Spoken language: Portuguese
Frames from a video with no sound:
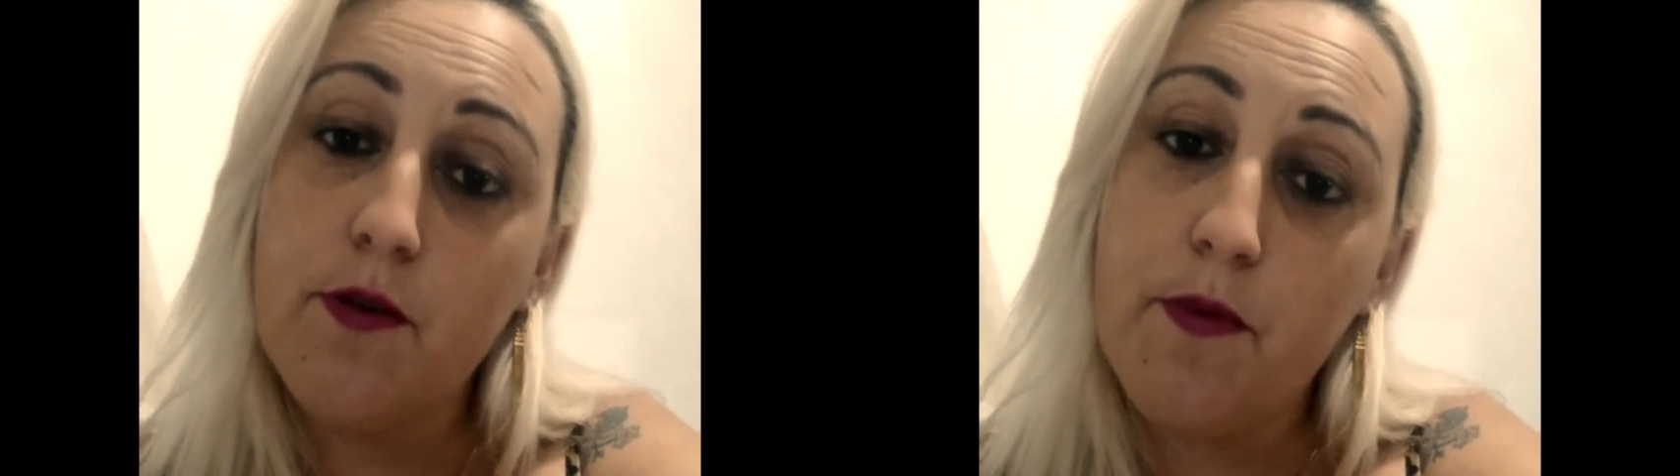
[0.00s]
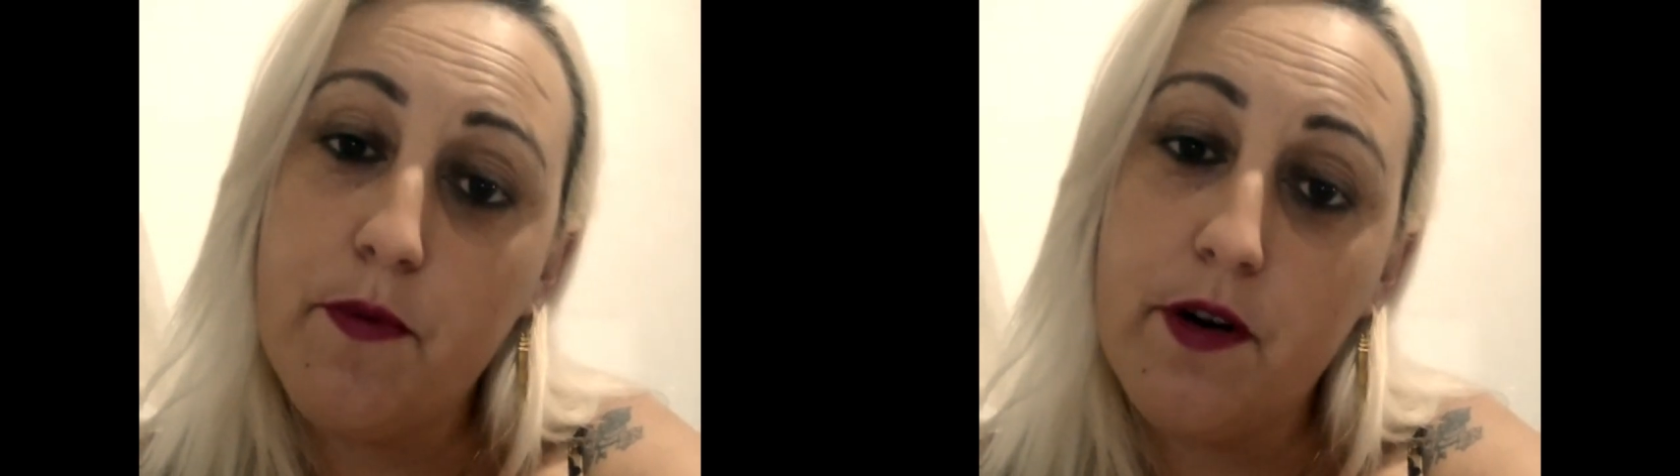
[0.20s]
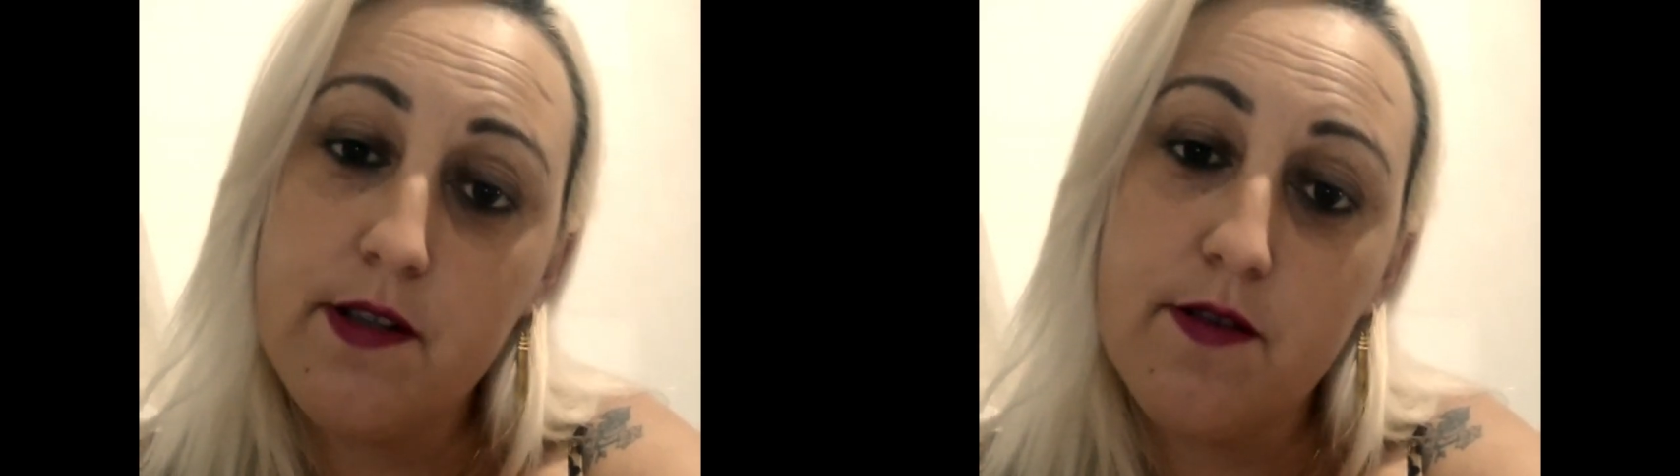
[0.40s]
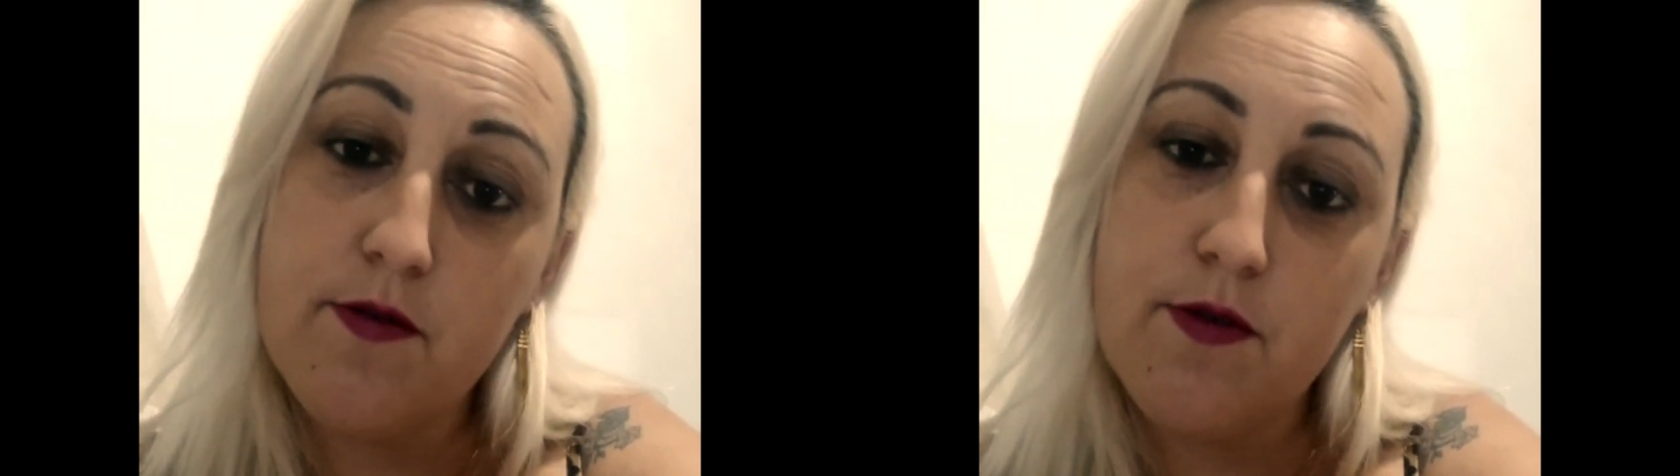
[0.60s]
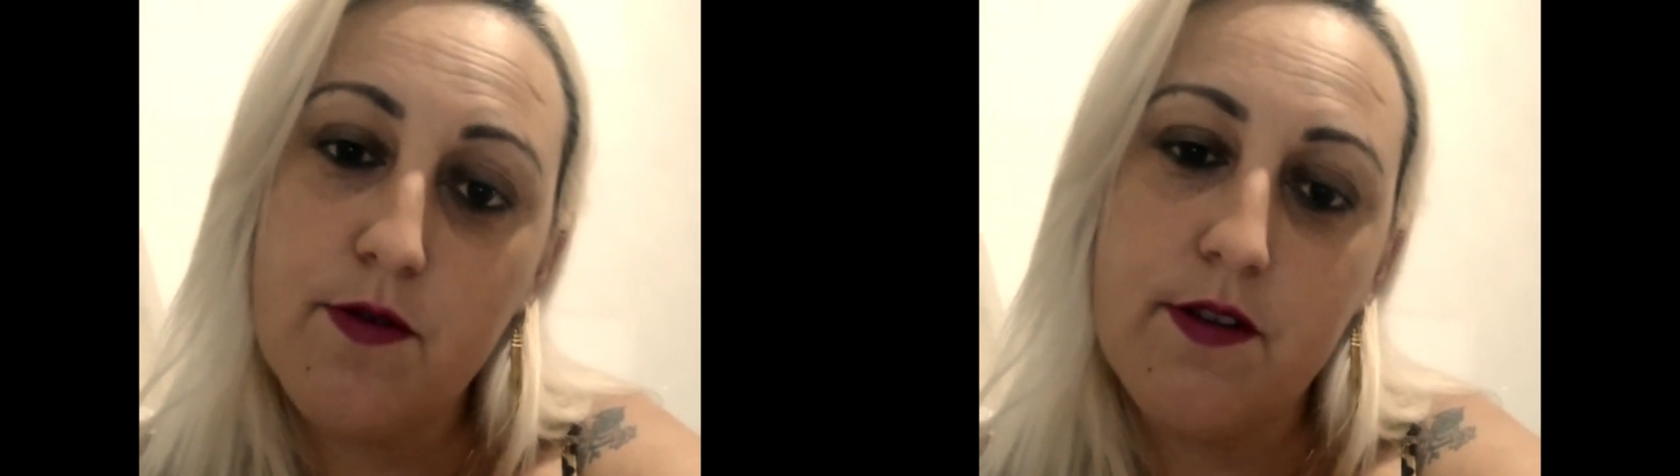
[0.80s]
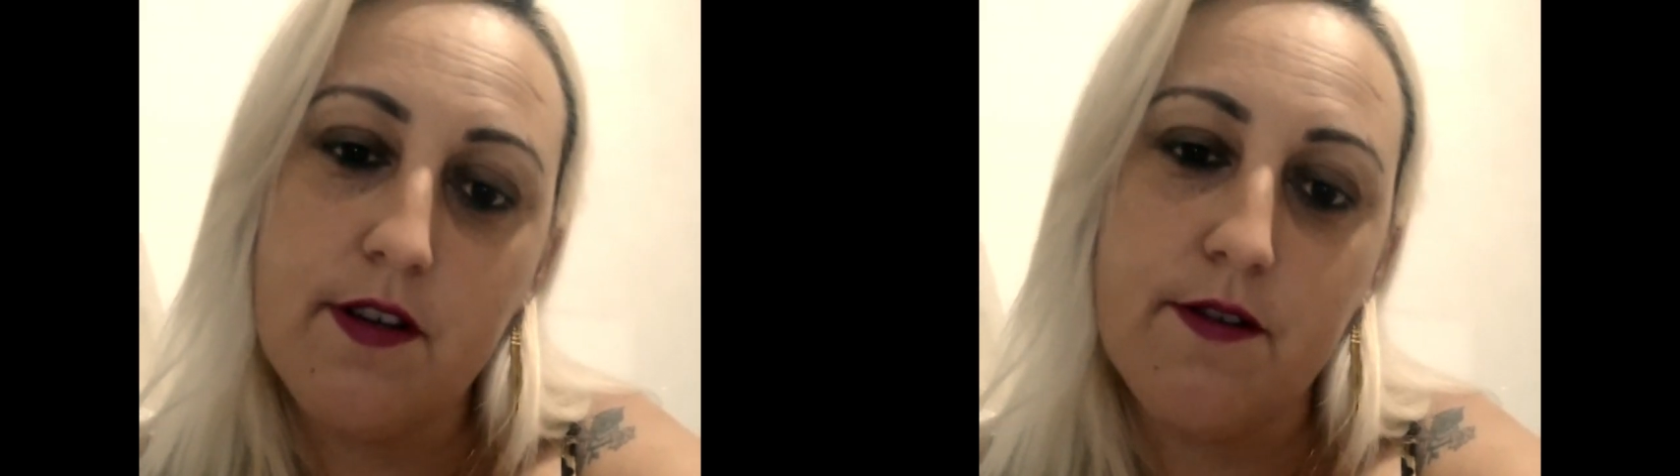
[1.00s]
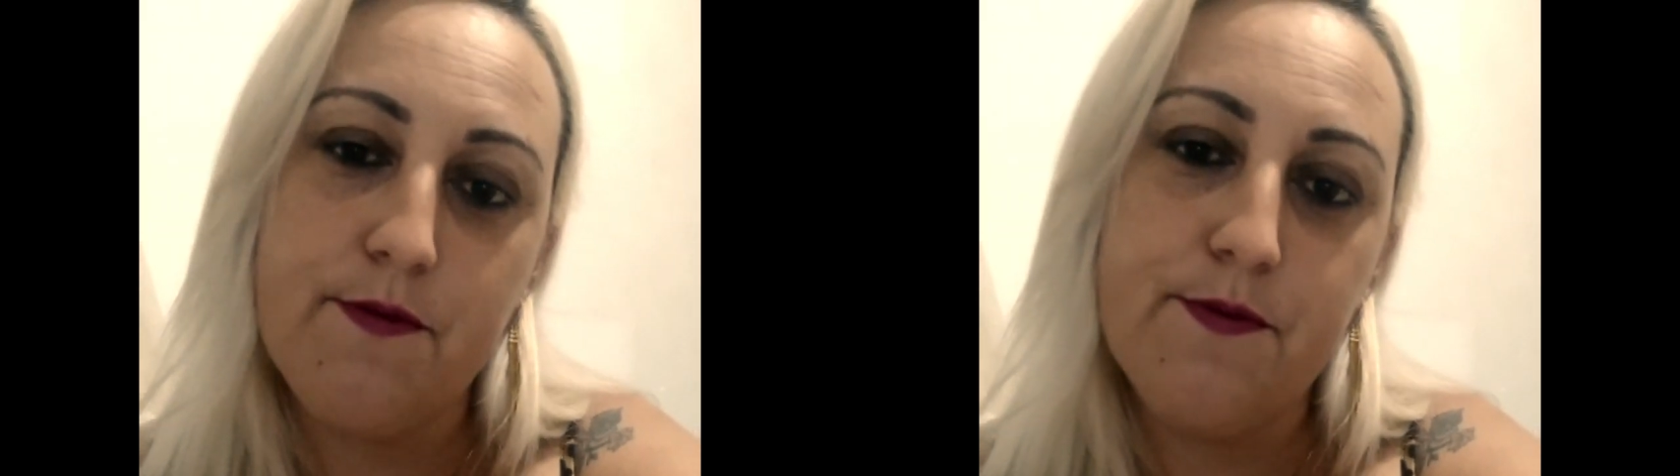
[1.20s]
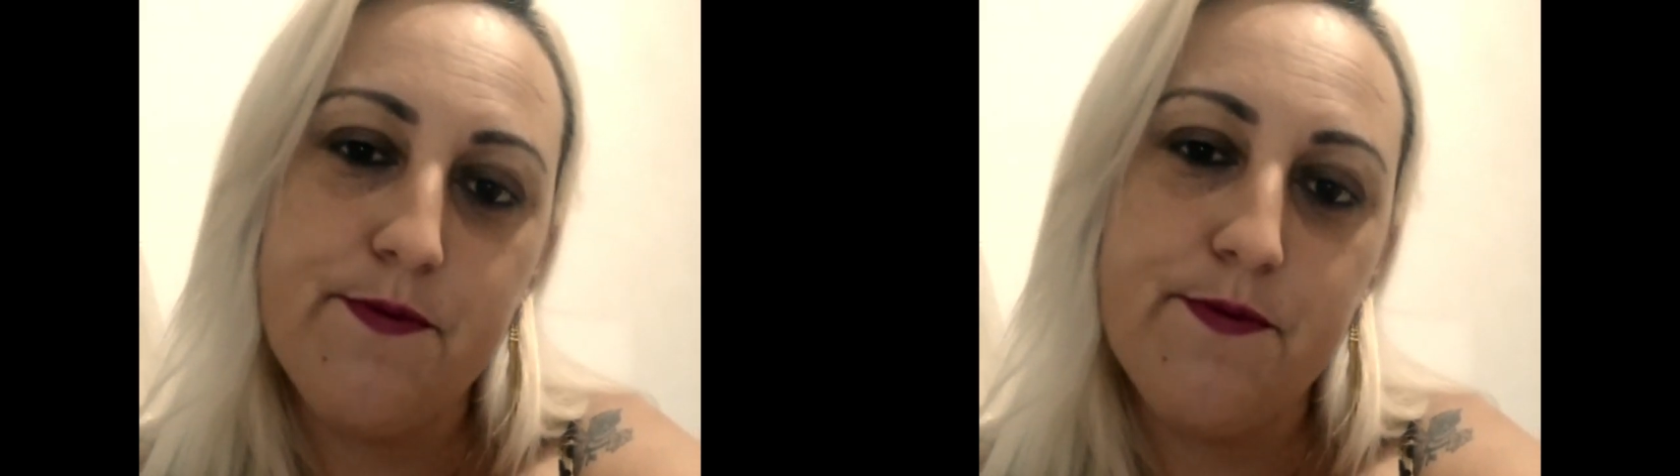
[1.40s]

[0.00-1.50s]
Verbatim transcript: a população de Suzano.